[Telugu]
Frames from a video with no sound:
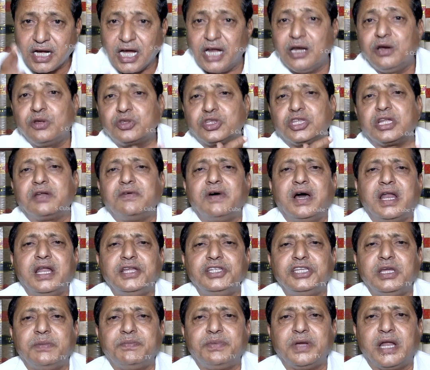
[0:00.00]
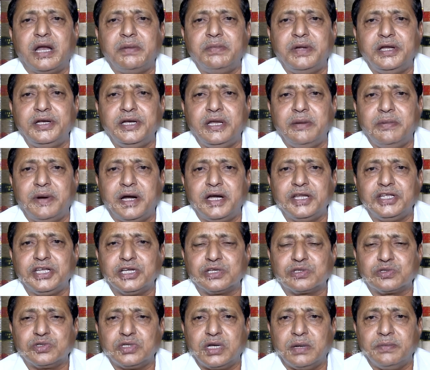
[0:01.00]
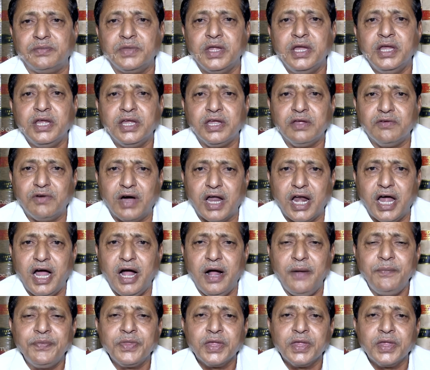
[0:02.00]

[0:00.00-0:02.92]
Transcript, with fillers: కళ్ళు తెరవాలని చెప్పి అలా మేము డిమాండ్ చేస్తున్నాం ఇవాళ